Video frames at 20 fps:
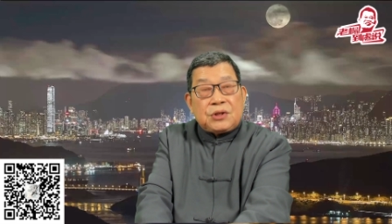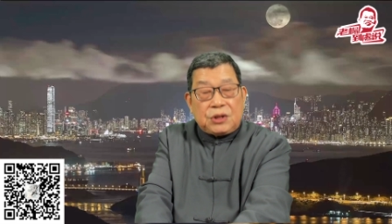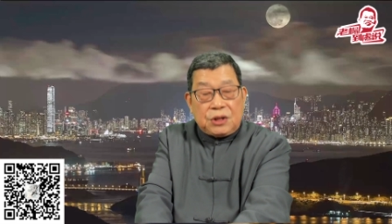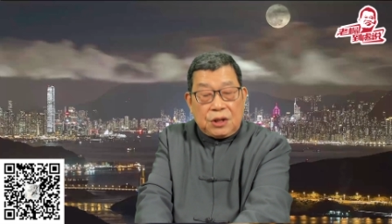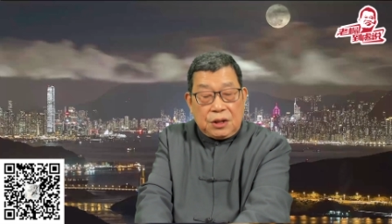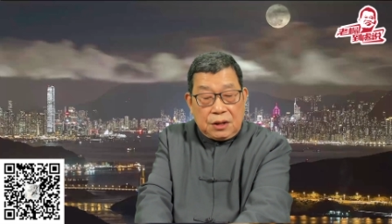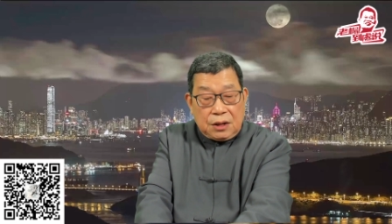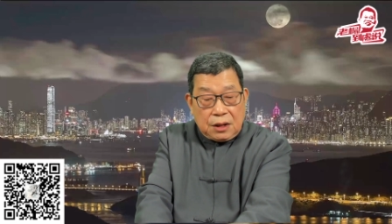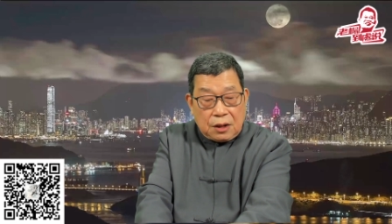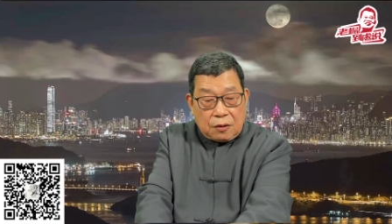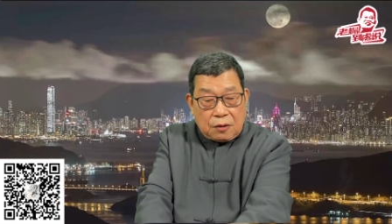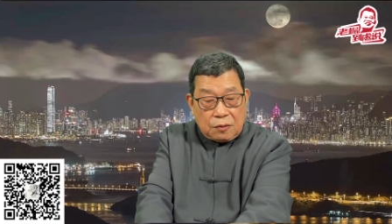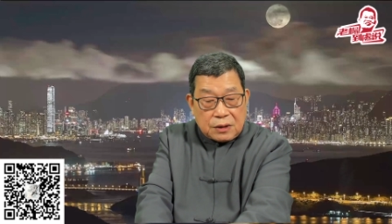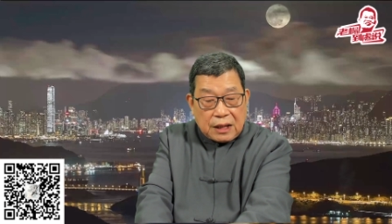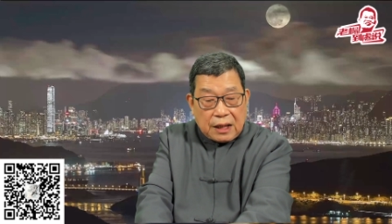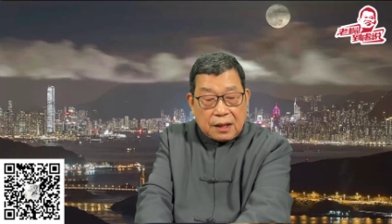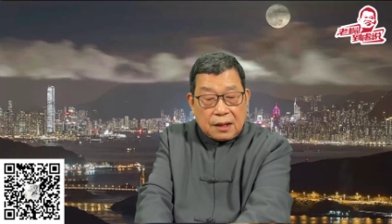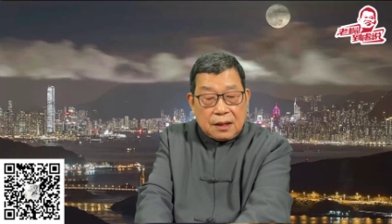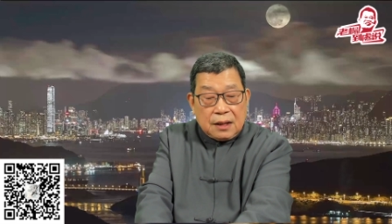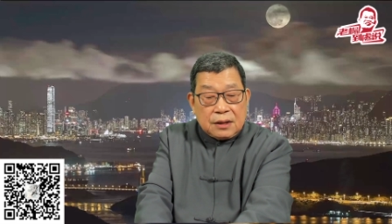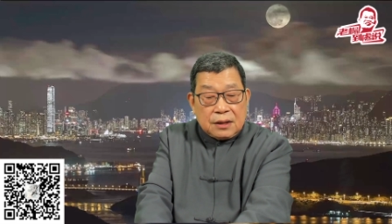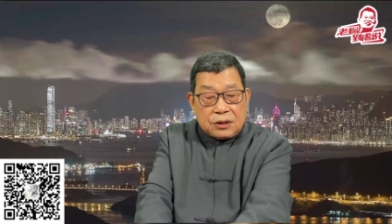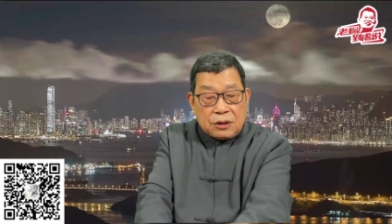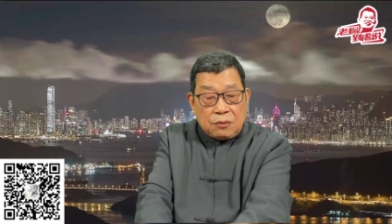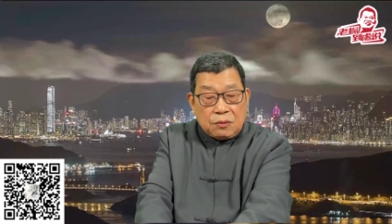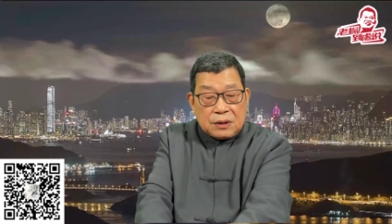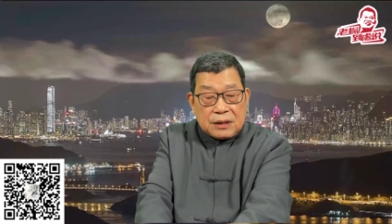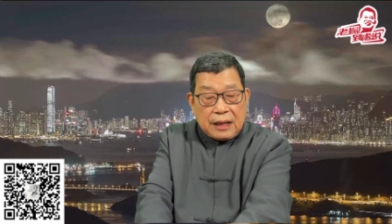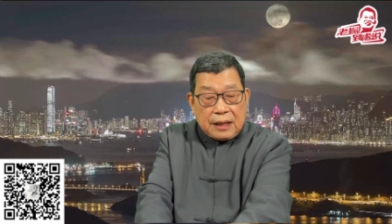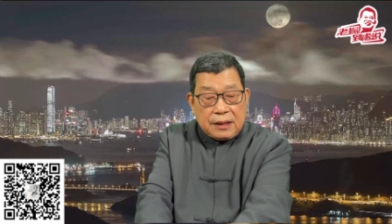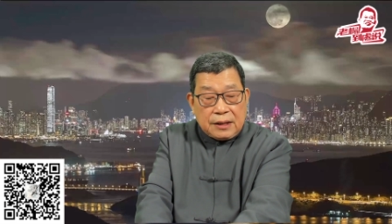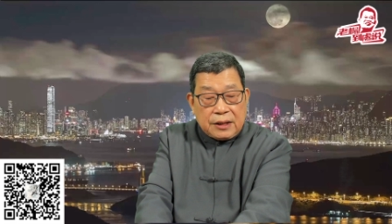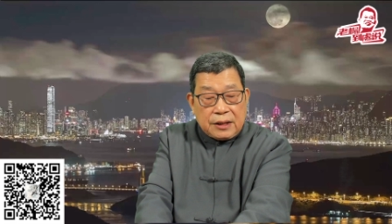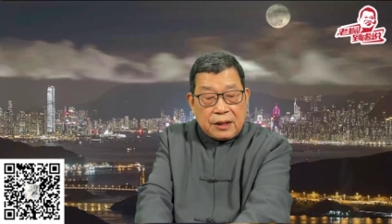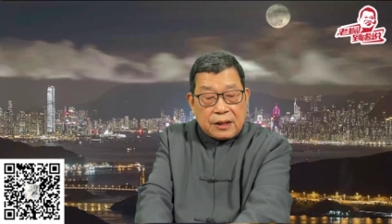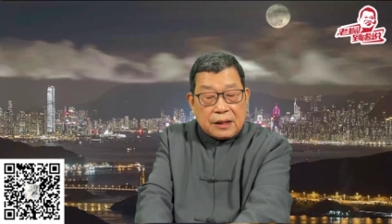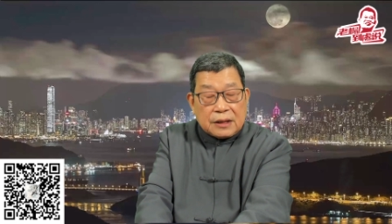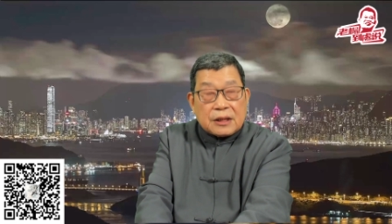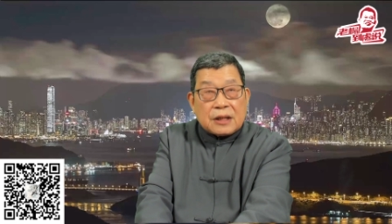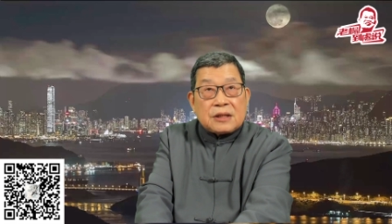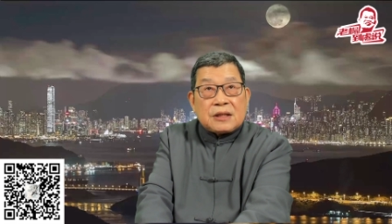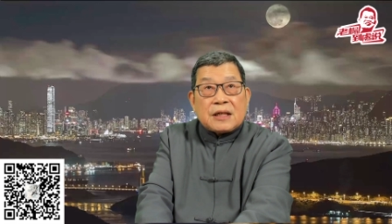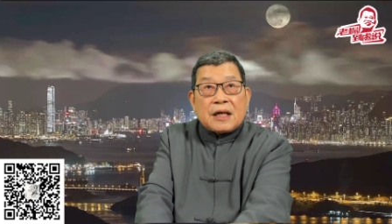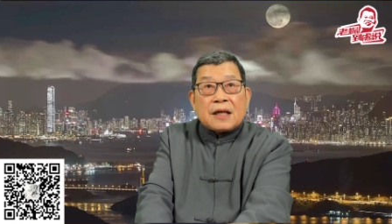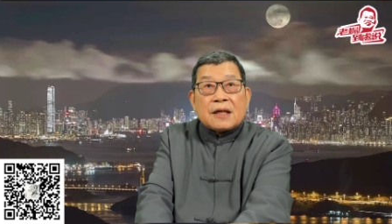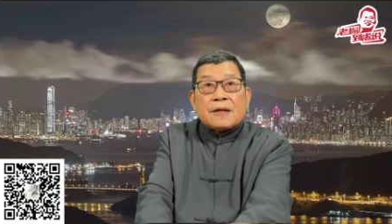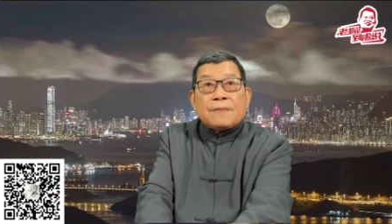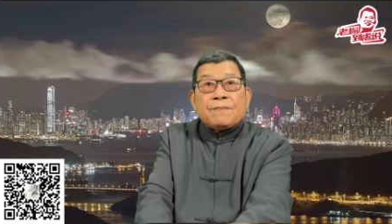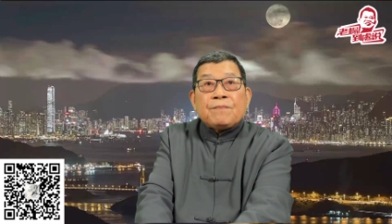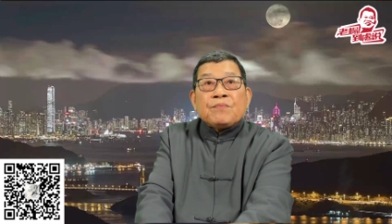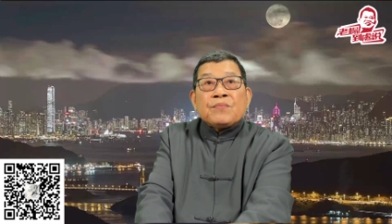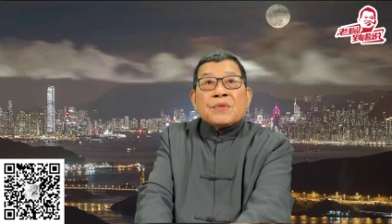经营的工厂，周三可以看到一辆